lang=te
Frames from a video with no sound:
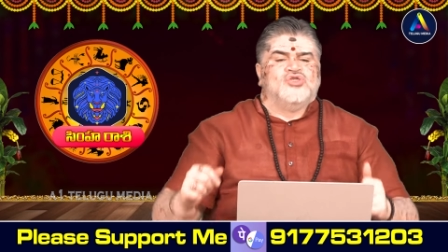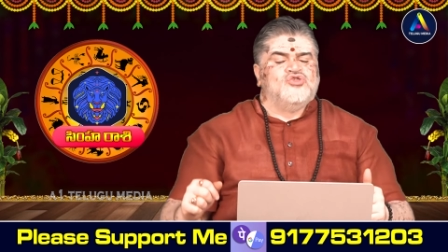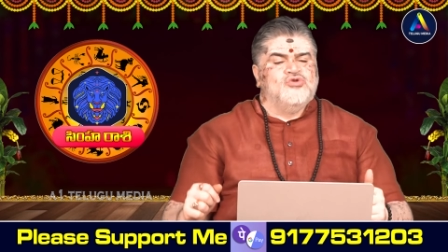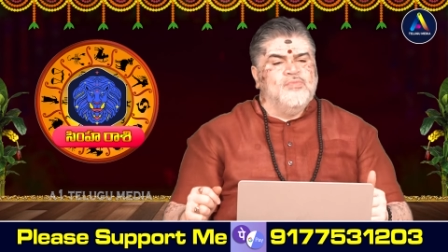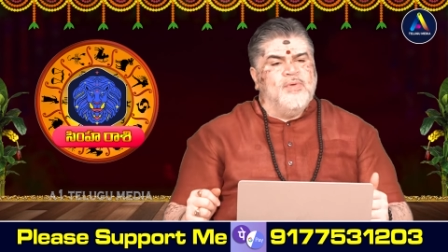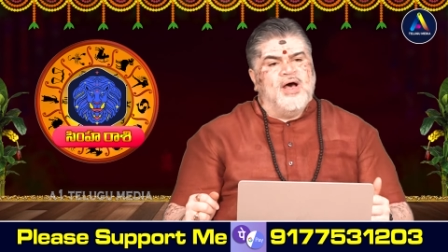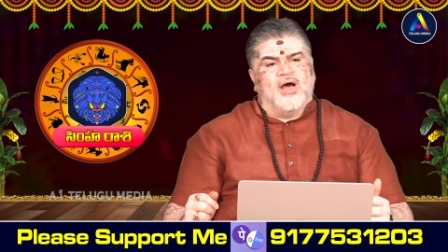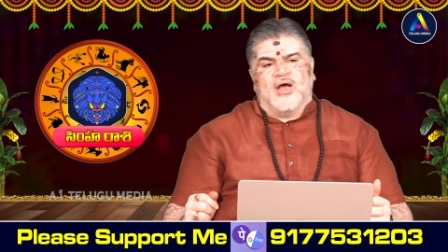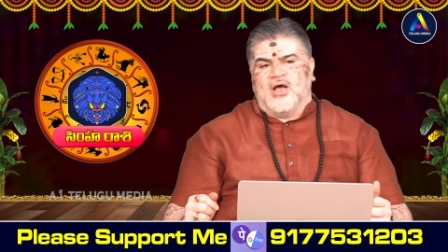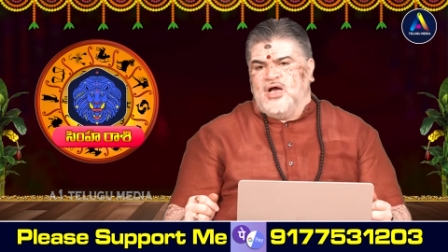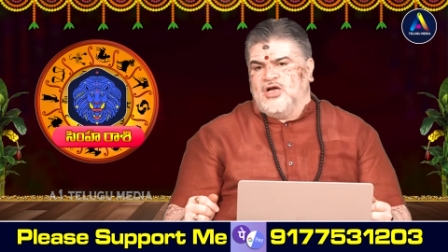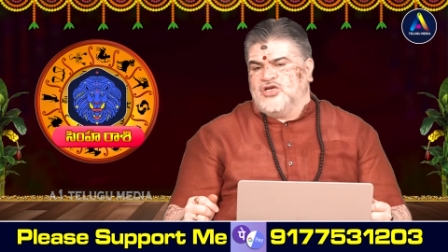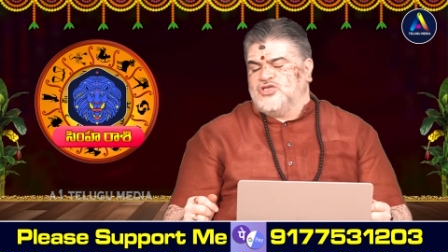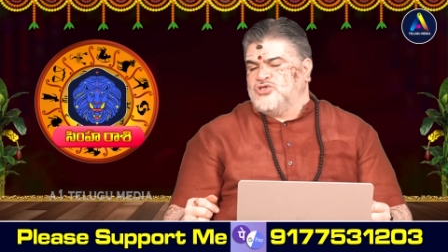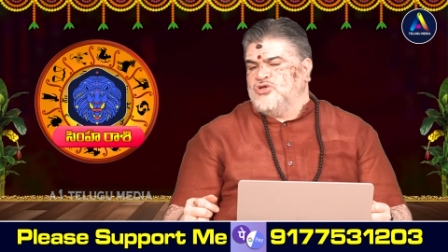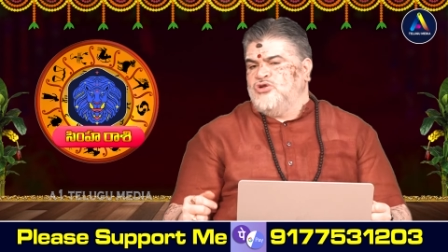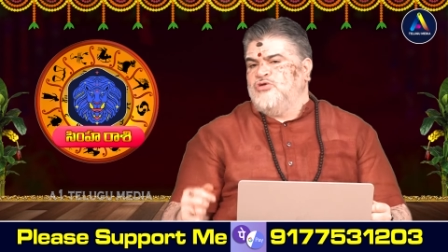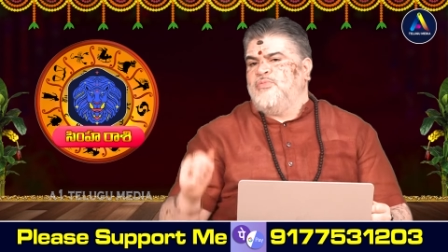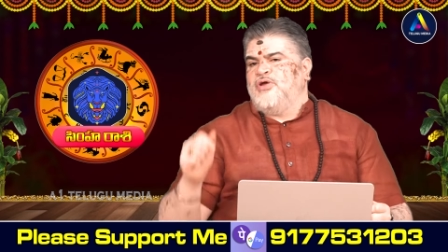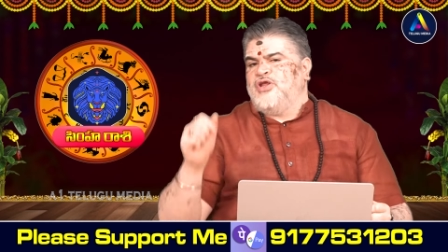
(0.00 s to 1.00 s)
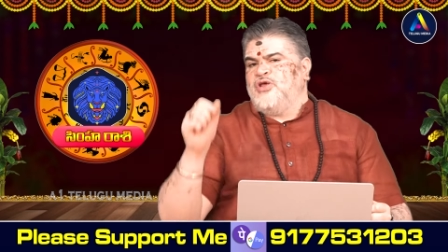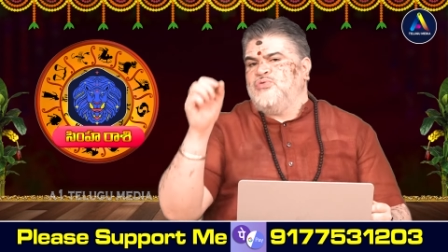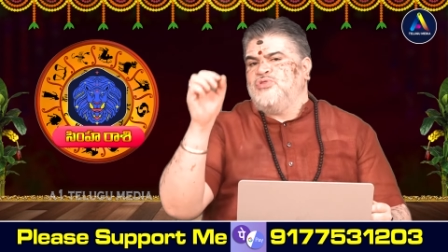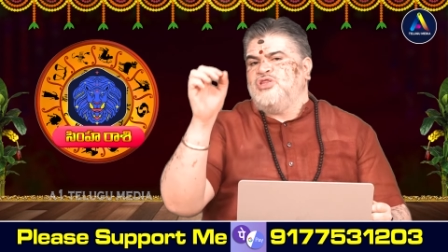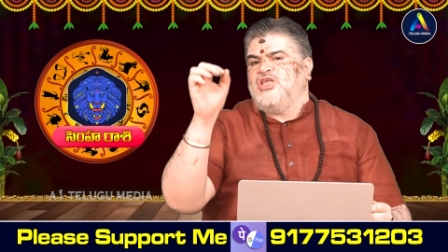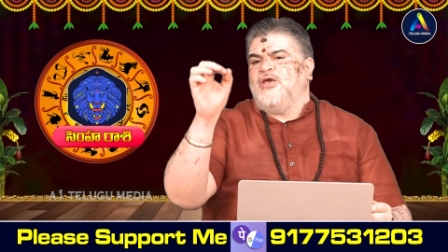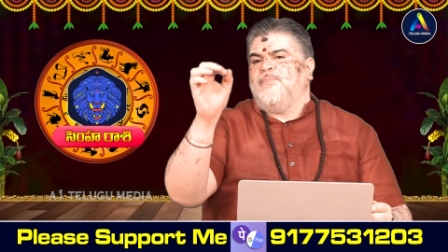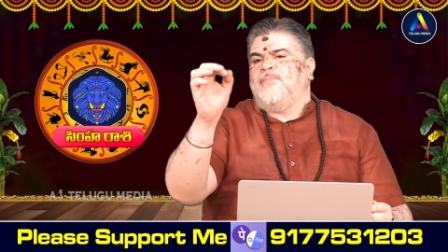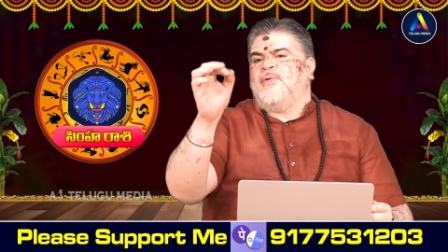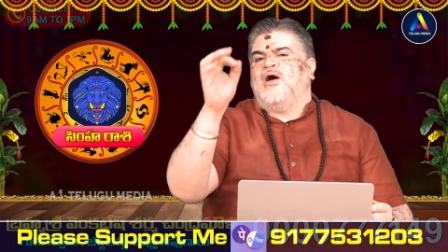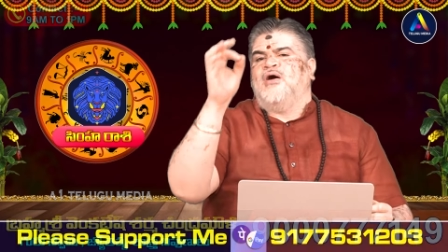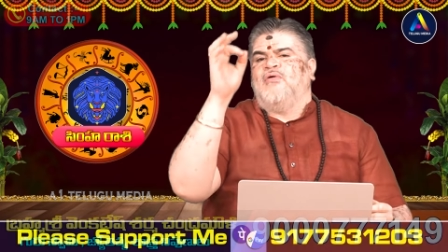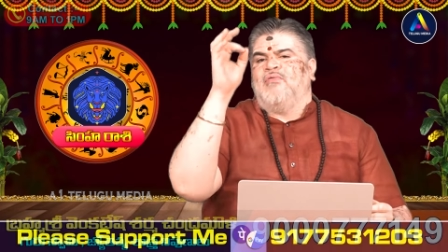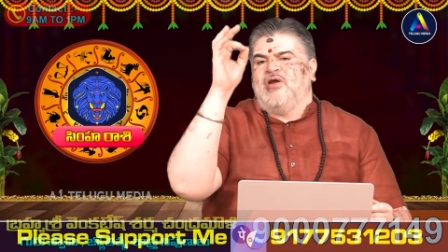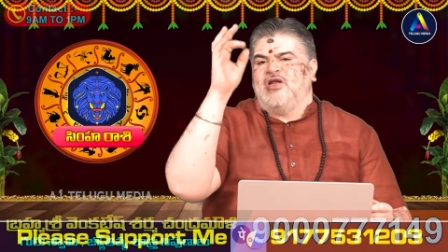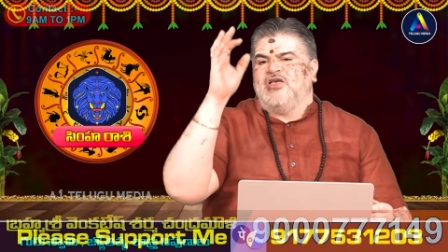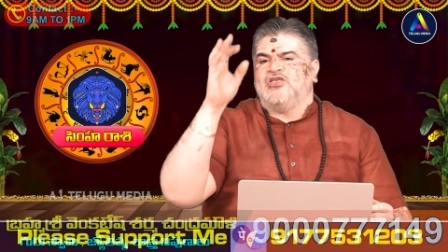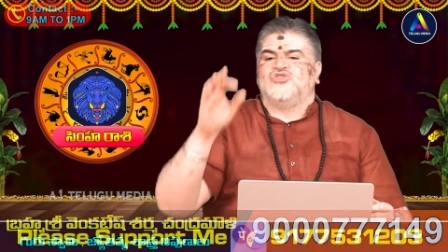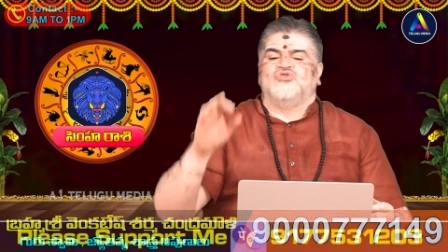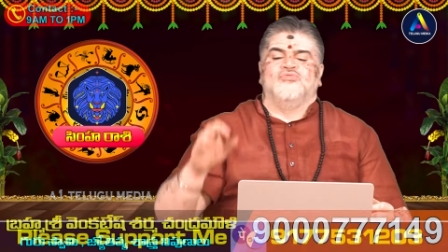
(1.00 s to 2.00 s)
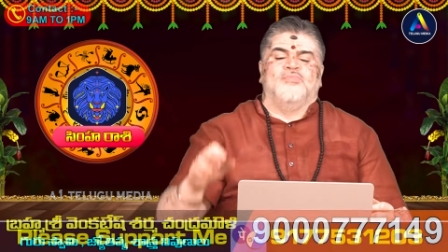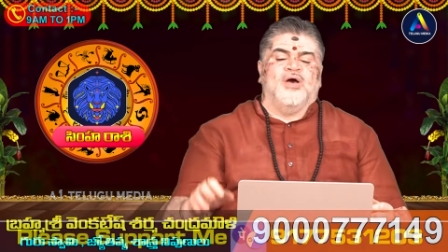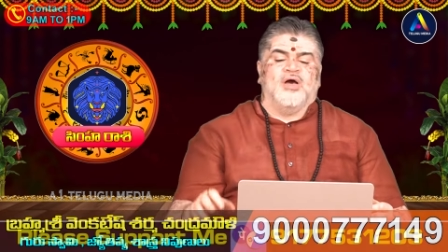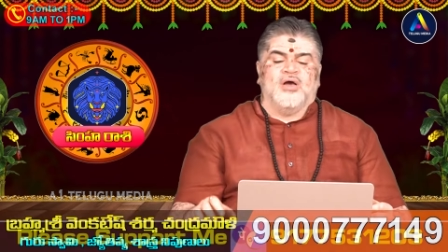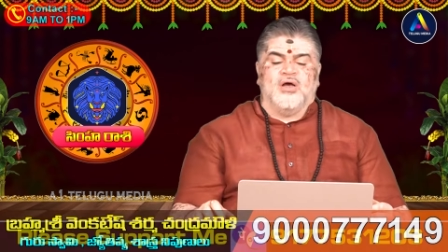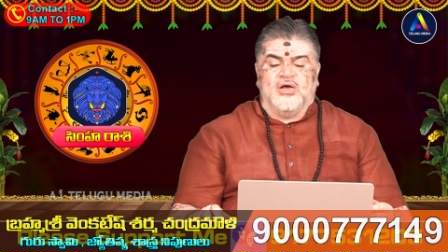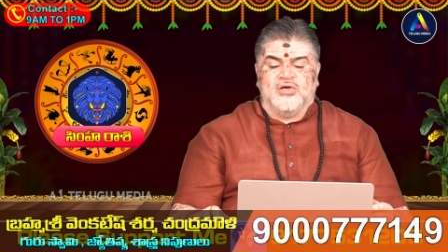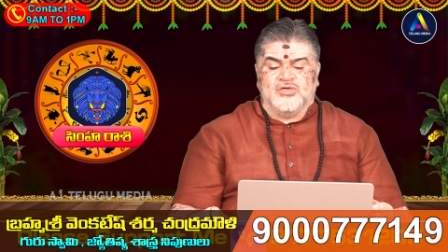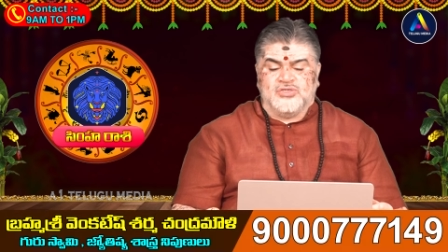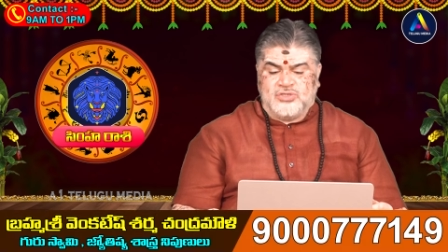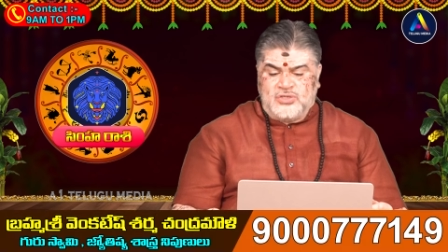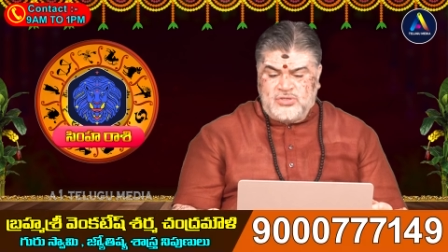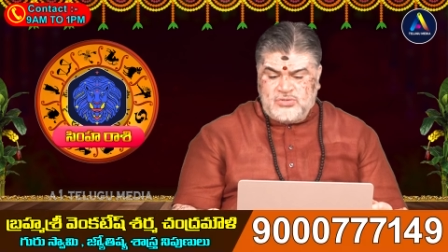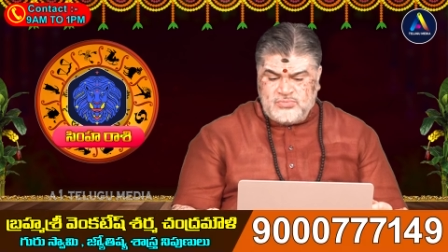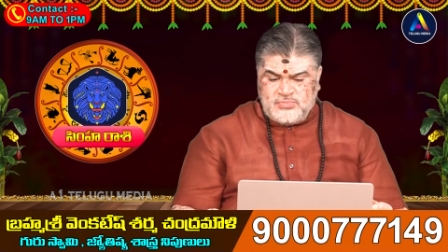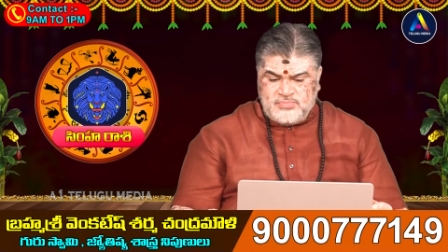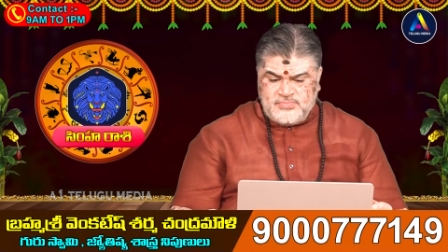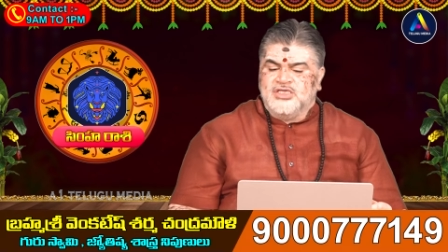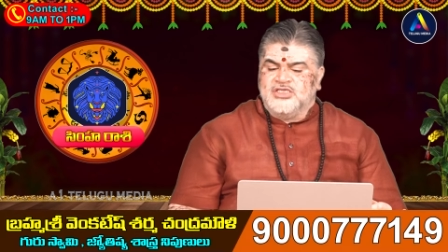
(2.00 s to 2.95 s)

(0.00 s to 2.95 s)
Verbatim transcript: శుభాకాంక్షలు మరియు దీపావళి శుభాకాంక్షలు